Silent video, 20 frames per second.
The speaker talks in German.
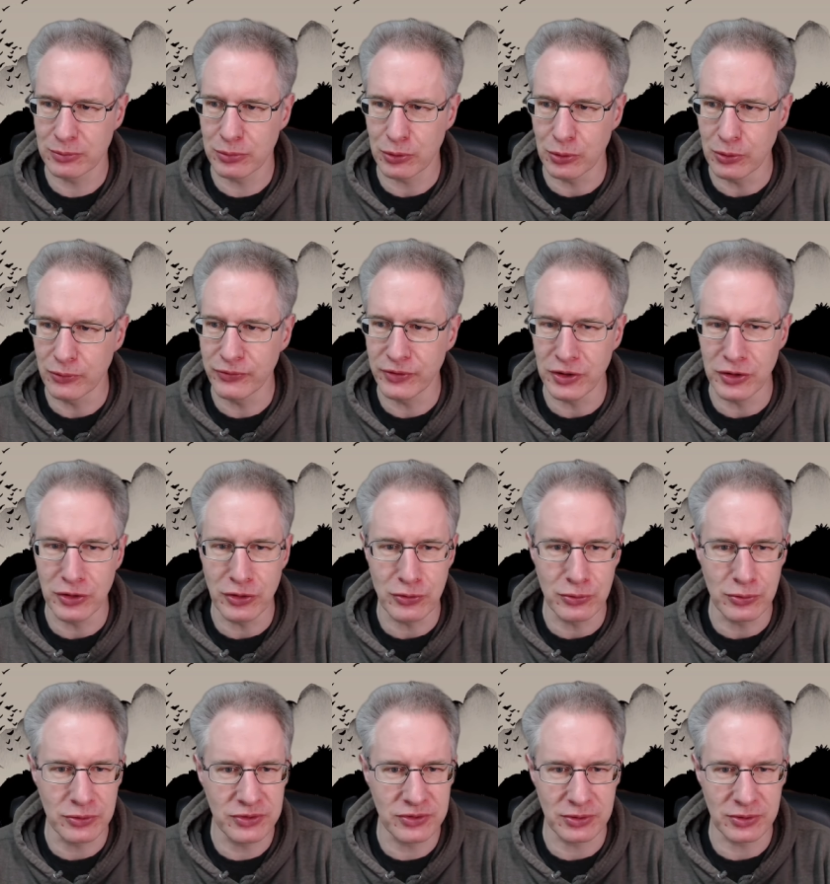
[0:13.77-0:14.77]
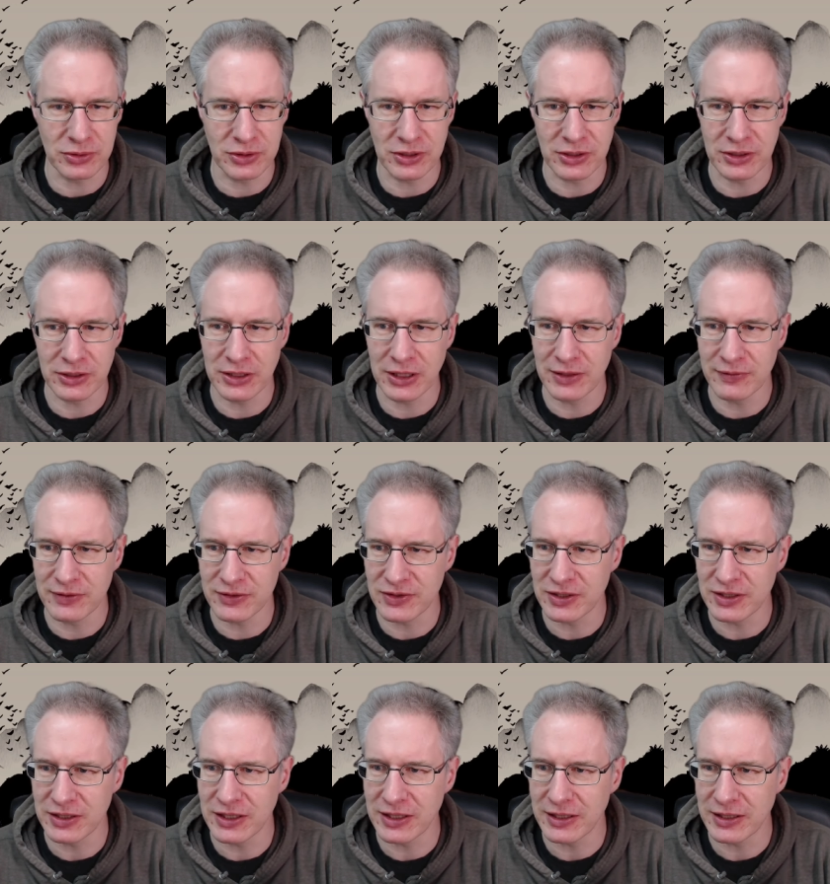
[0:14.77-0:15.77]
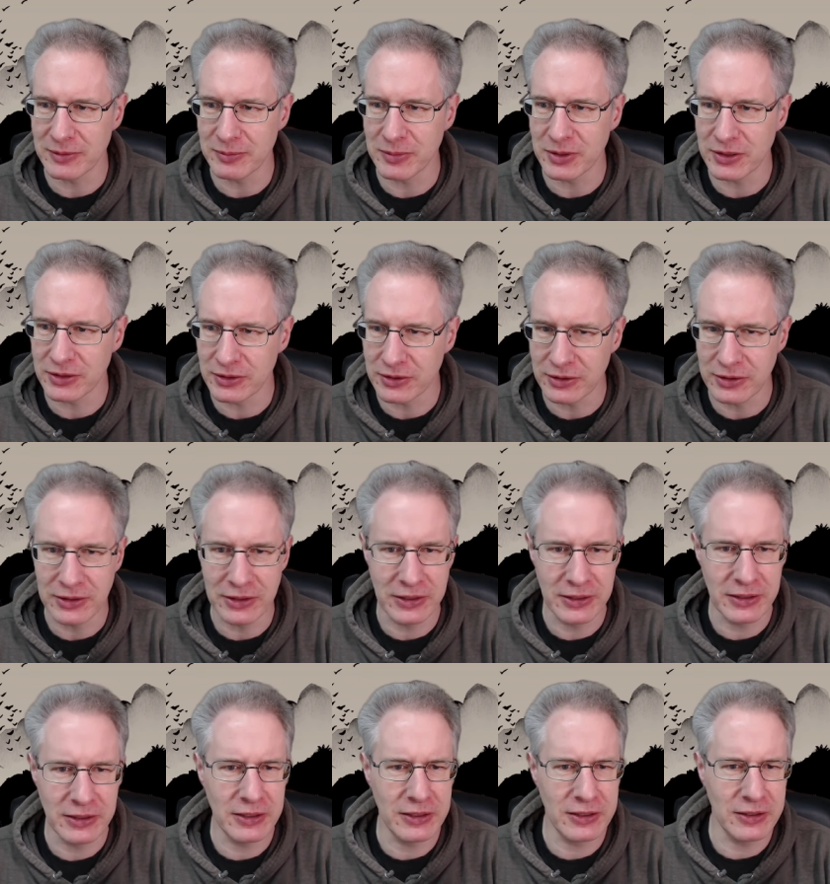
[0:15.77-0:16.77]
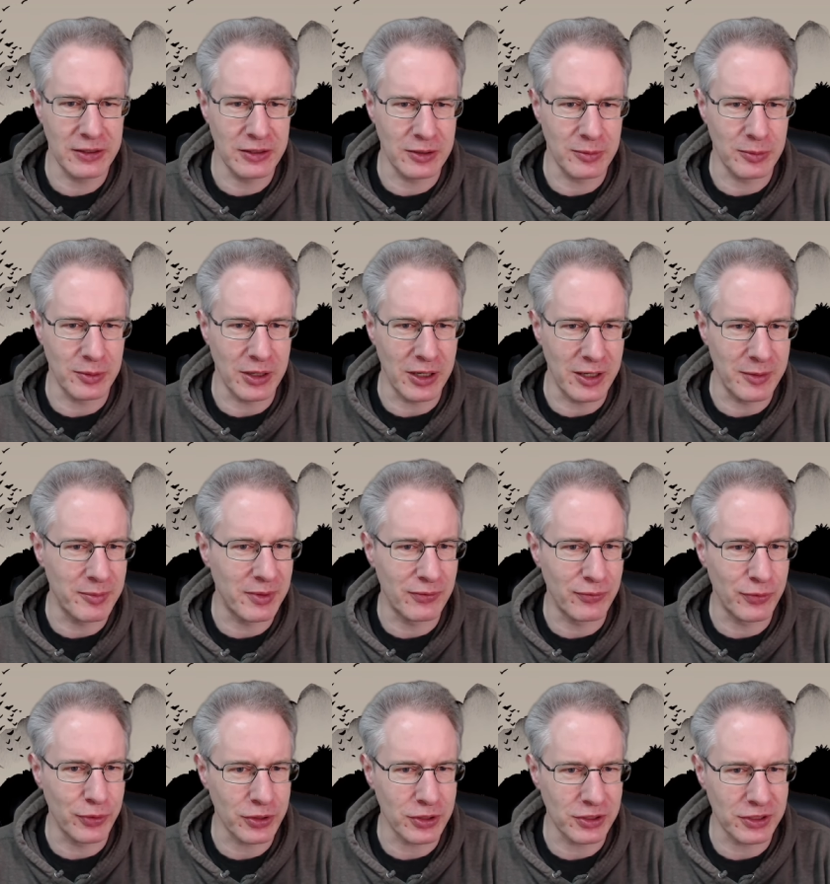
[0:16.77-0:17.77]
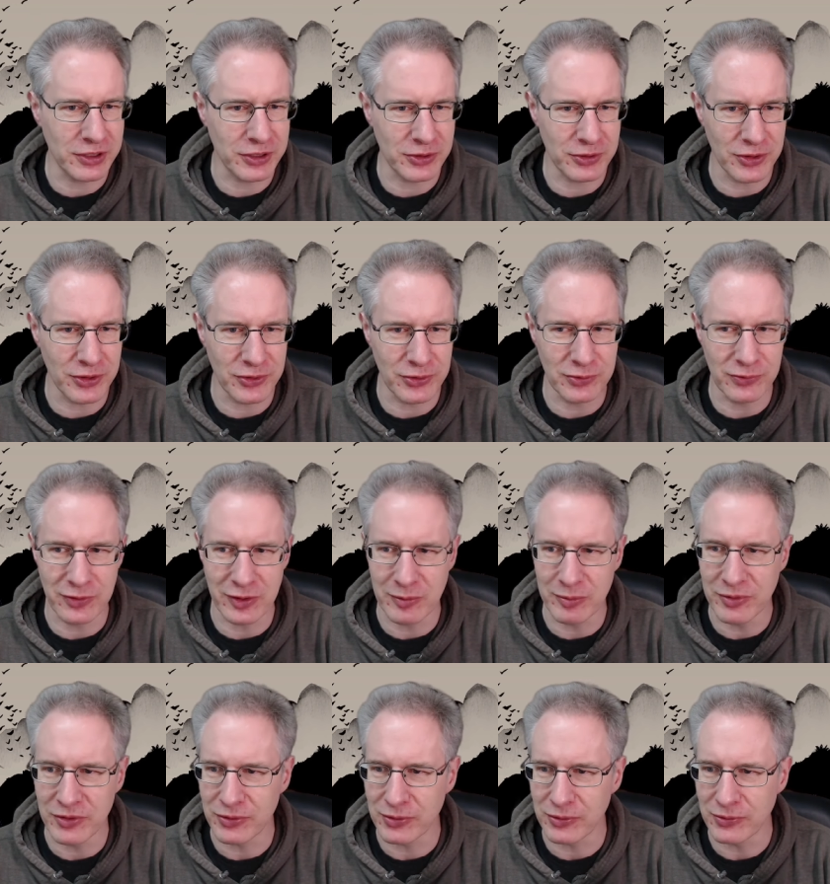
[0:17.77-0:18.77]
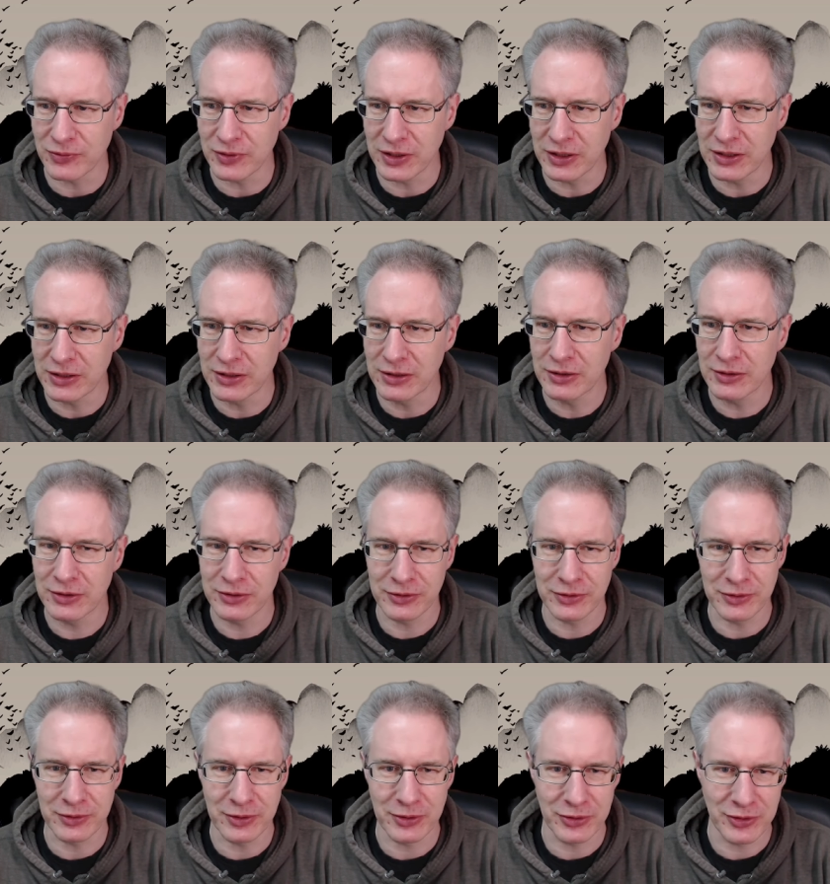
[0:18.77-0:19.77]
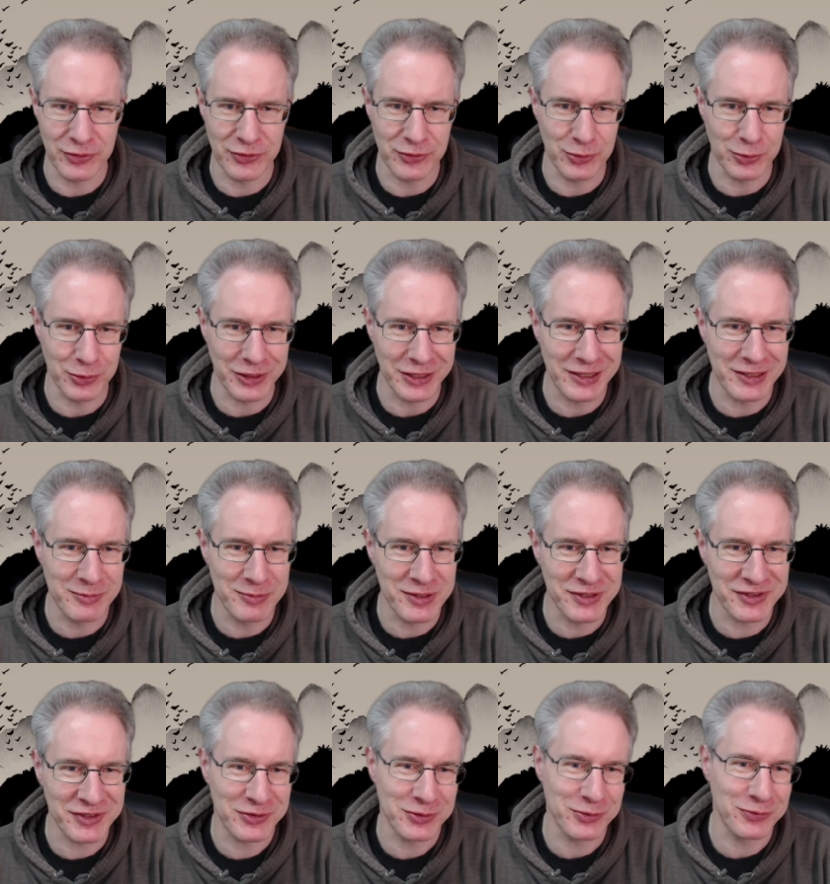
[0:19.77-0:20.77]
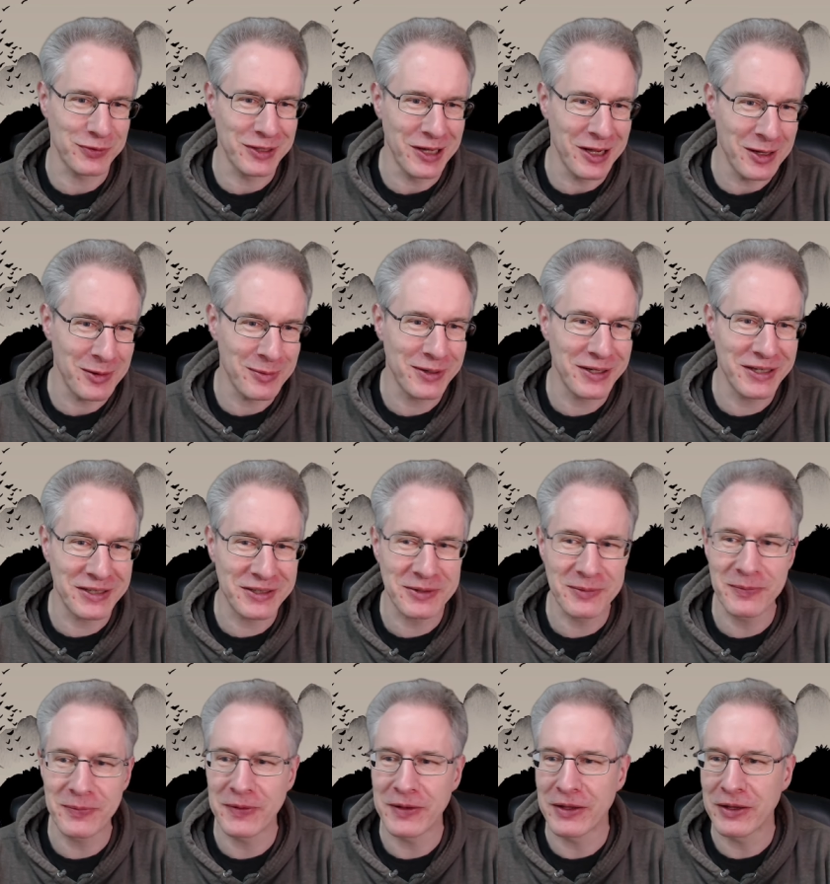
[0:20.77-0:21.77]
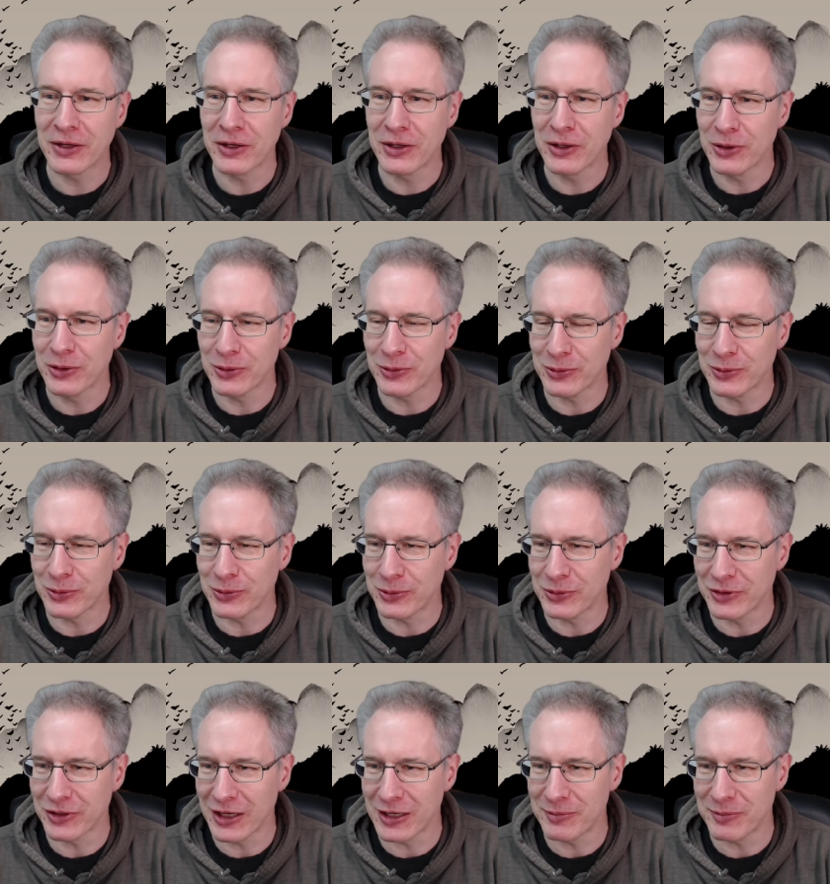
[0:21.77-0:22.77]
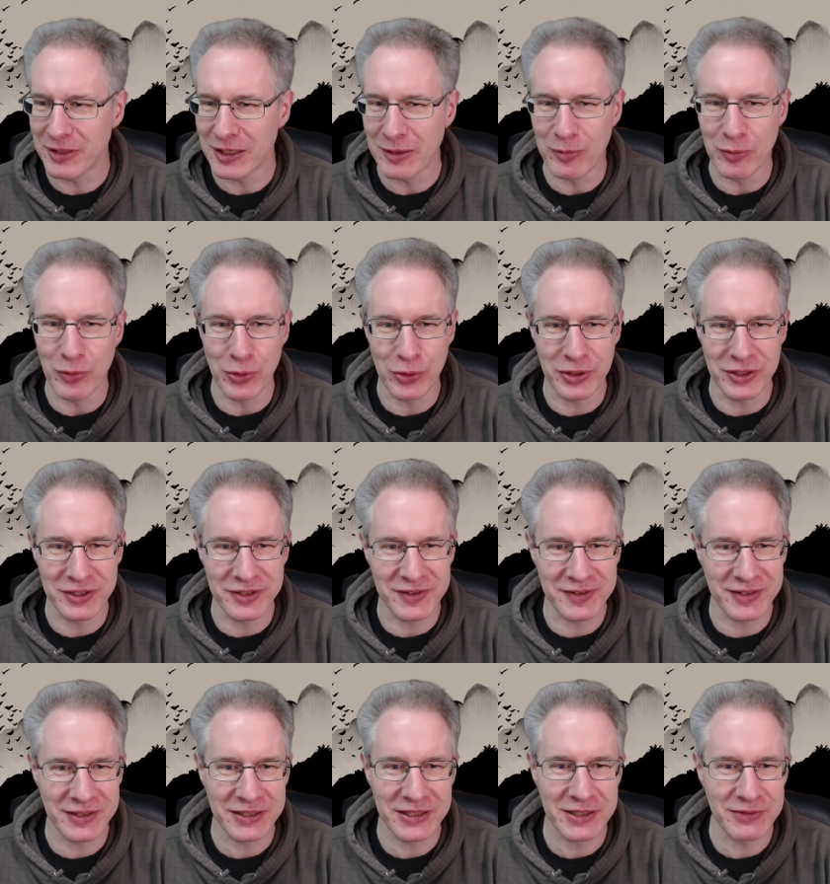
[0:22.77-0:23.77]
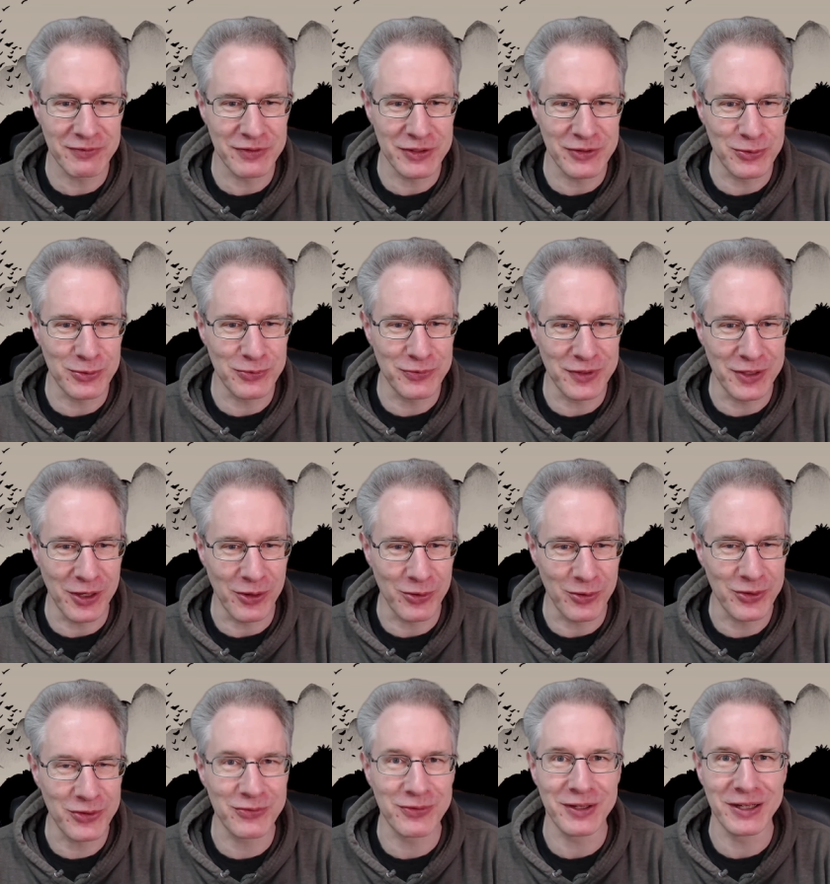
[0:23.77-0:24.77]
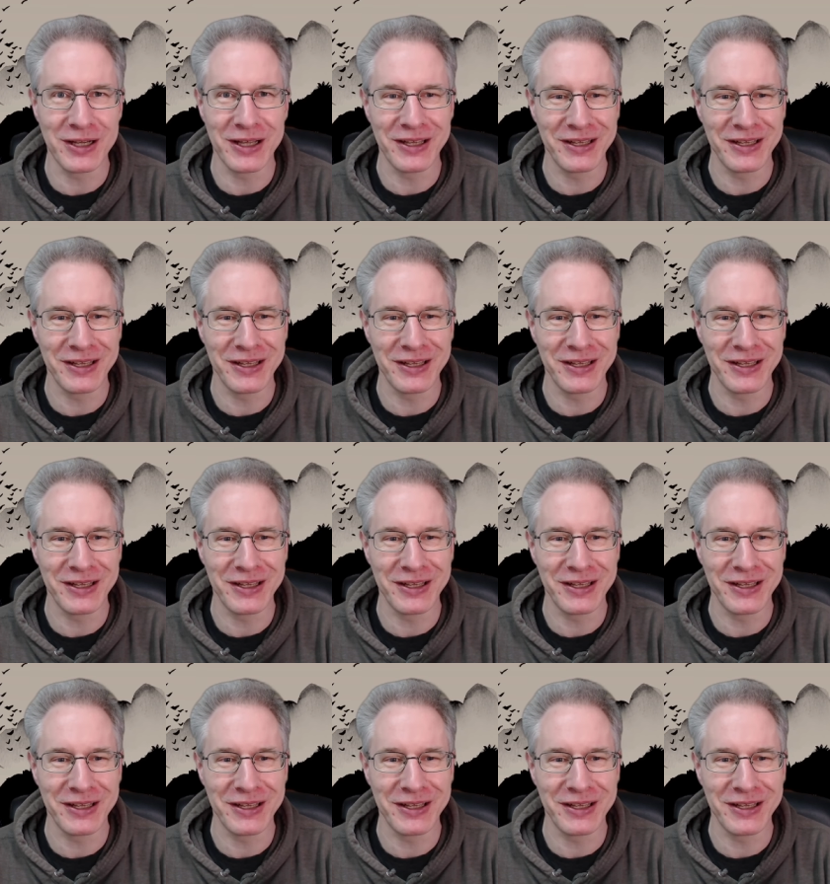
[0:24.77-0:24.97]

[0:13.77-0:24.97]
Profi-News oder irgendwas in der Art mache. Aber einmal wöchentlich oder so wird mir zu viel, äh, zu regelmäßig zu viel Arbeit. Und einmal im Monat ist dann irgendwie zu viel Ausfall